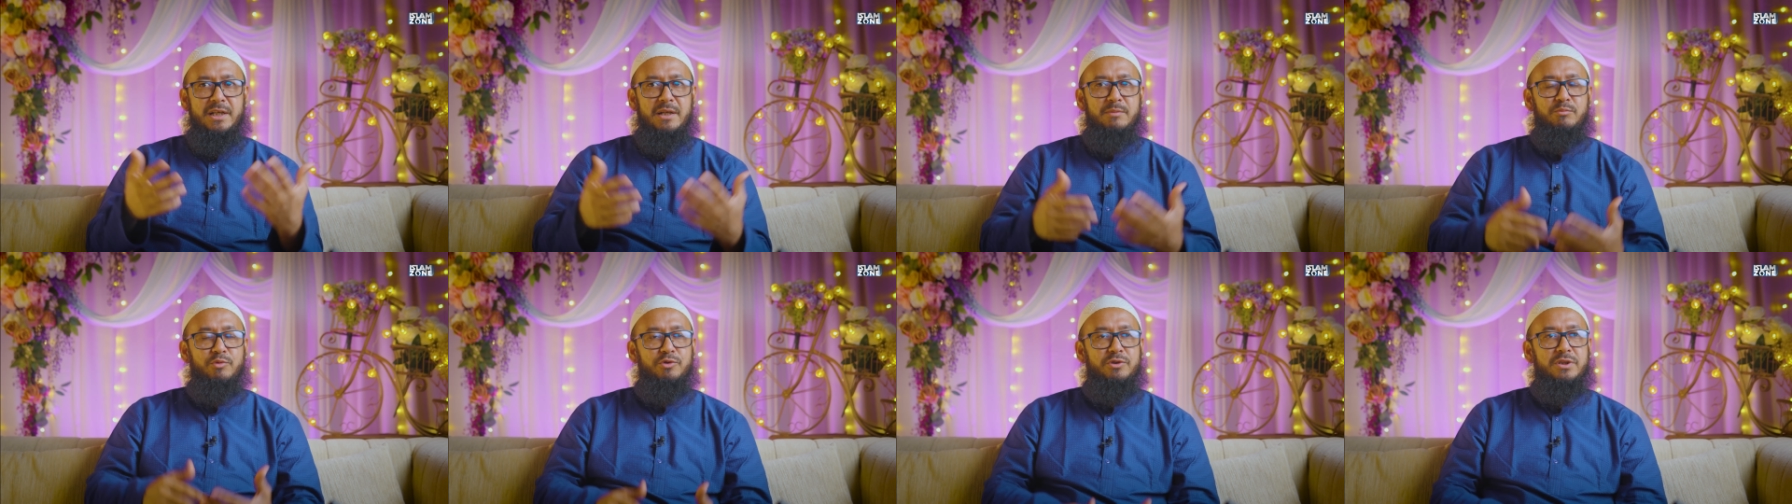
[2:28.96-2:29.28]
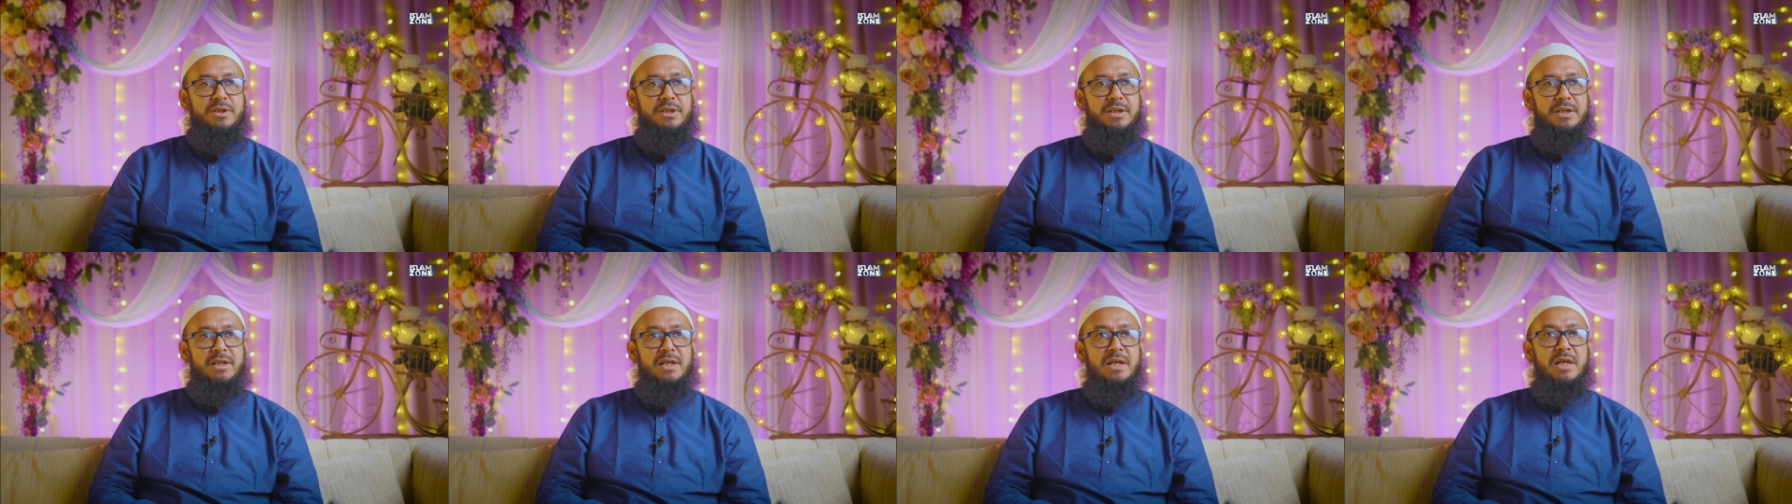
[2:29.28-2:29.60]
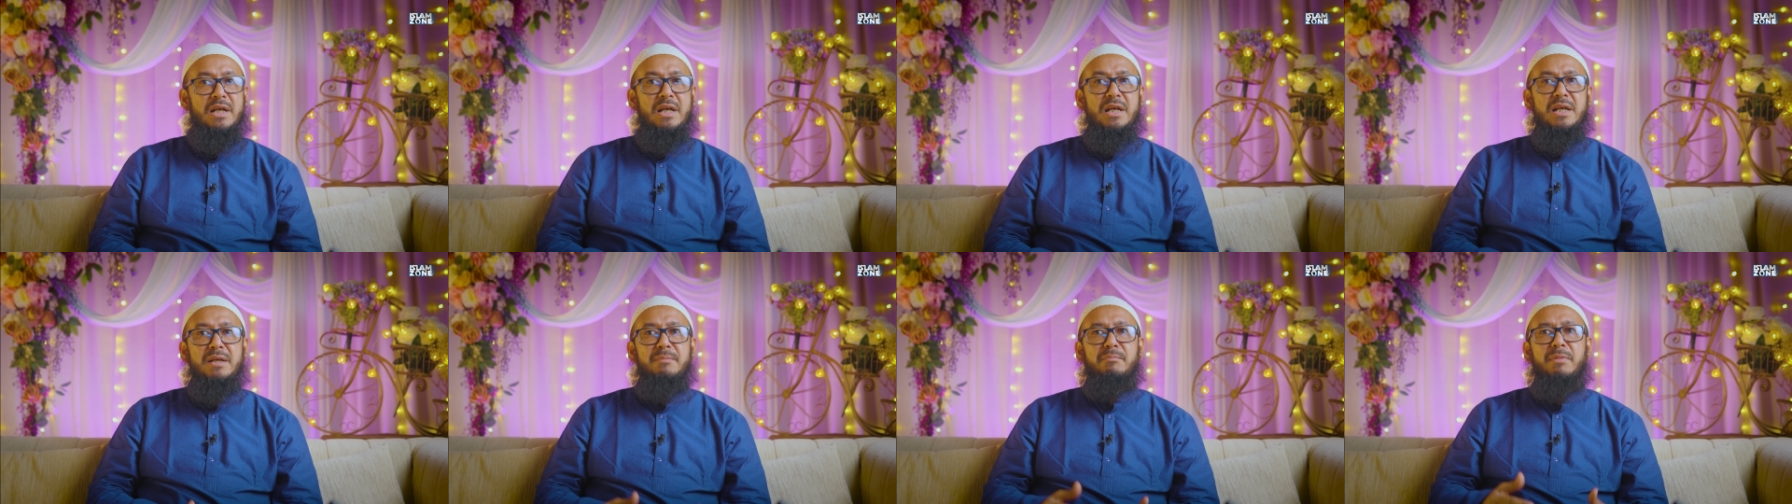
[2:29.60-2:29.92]
এটার মধ্যে
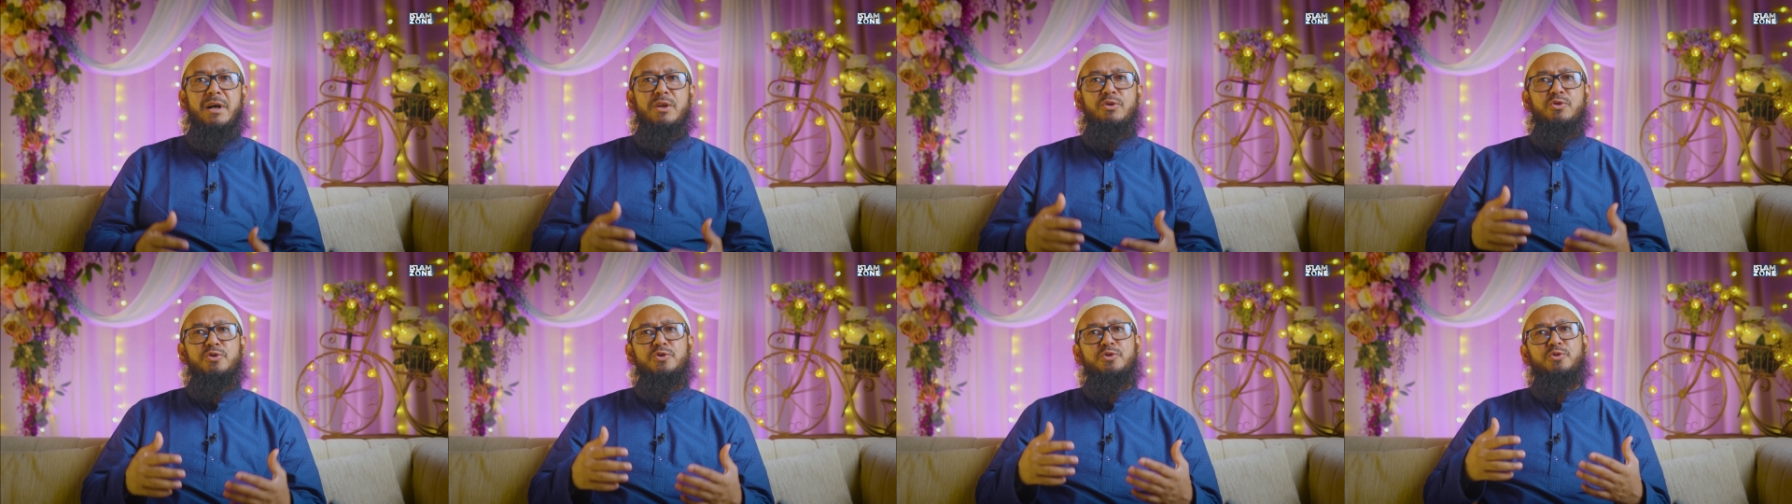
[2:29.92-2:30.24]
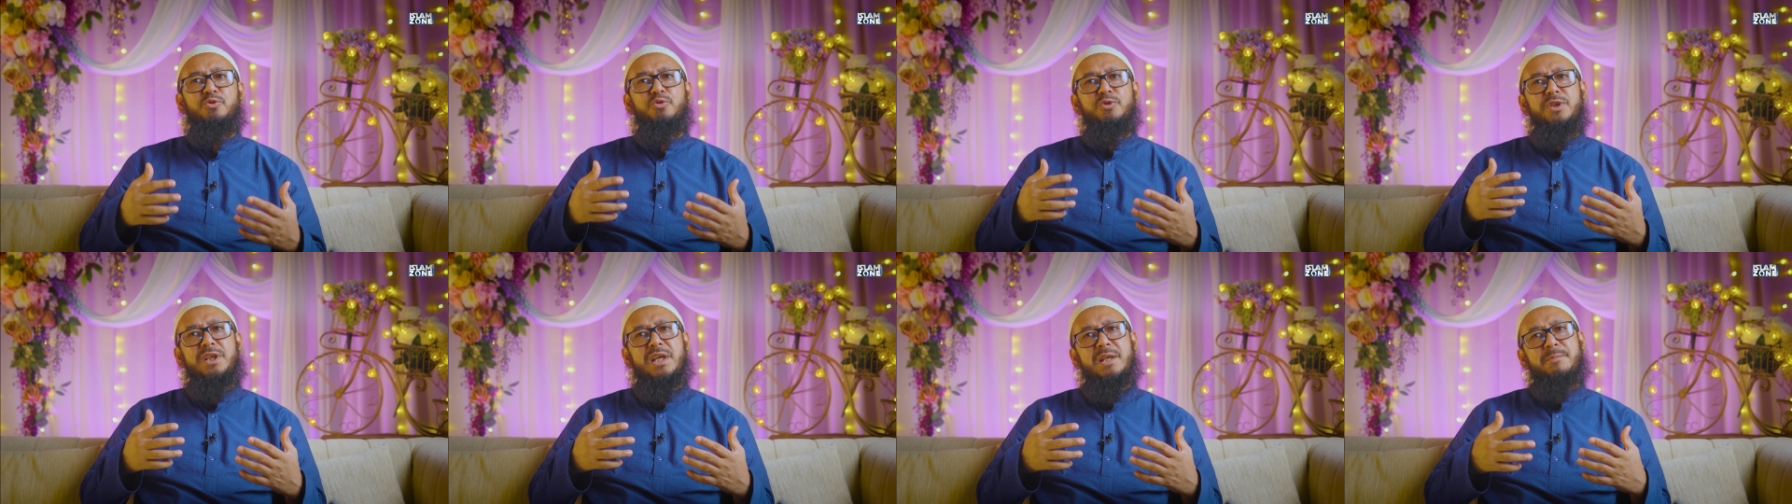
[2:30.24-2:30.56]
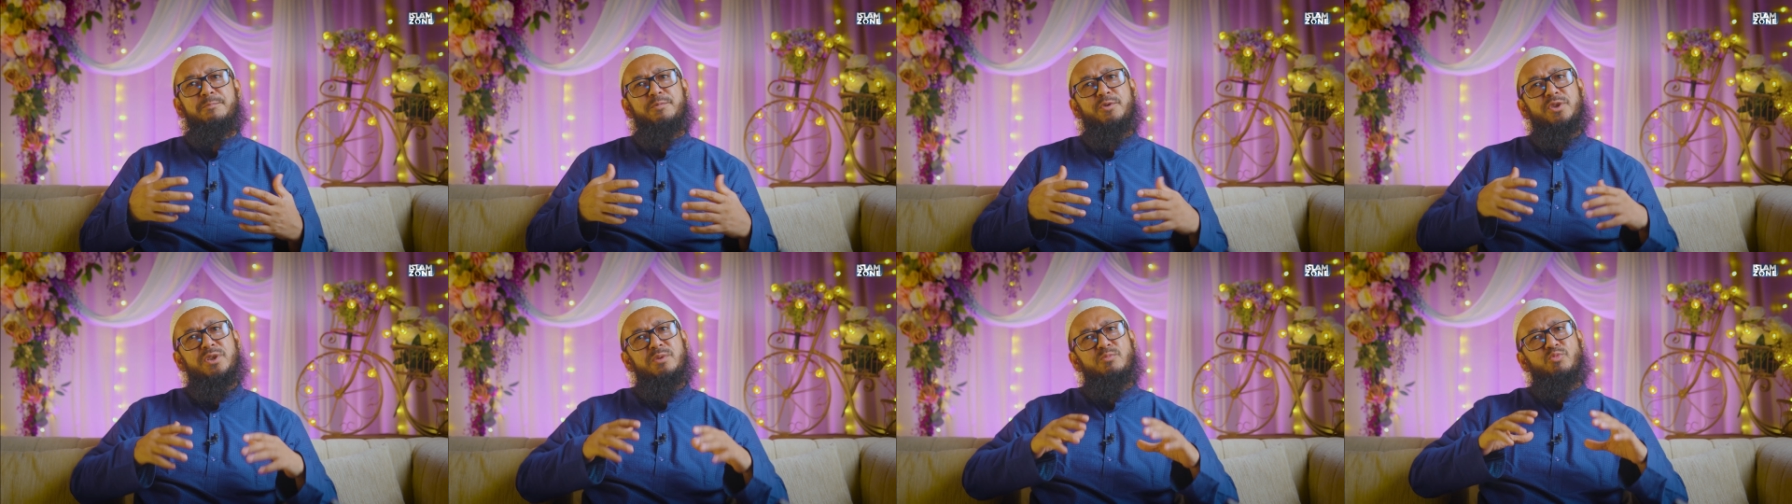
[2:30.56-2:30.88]
মানুষ
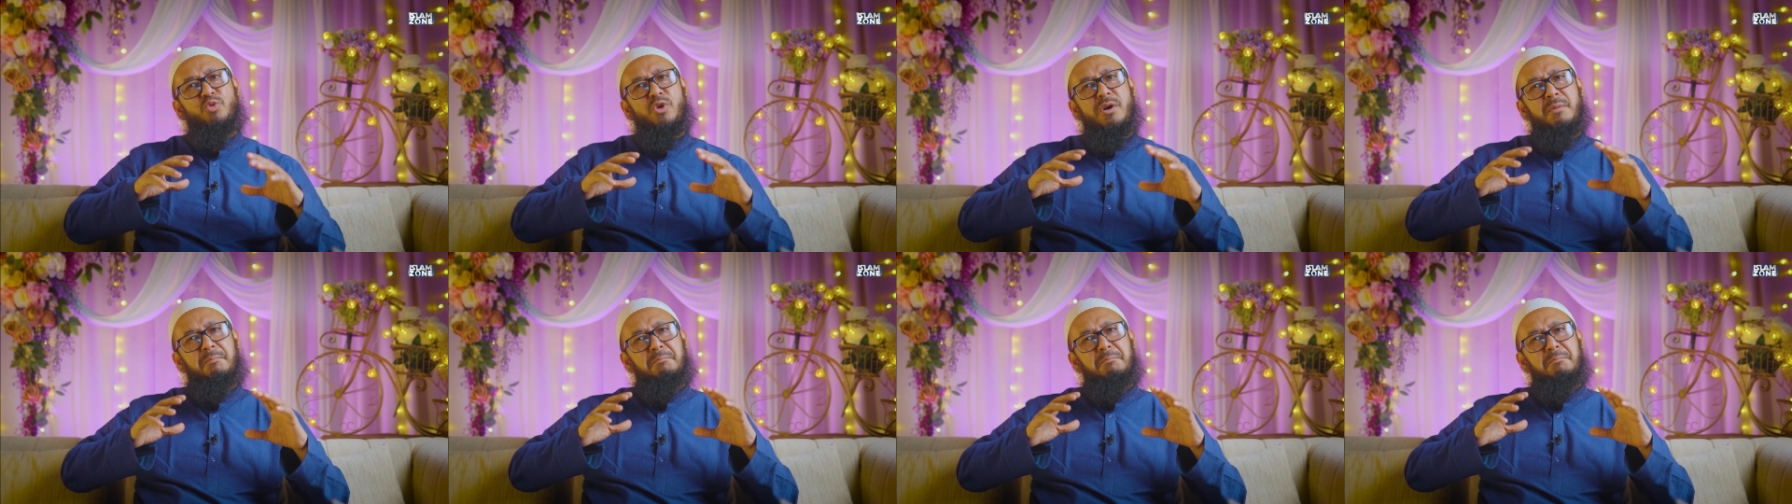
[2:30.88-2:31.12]
দুনিয়ার প্রতি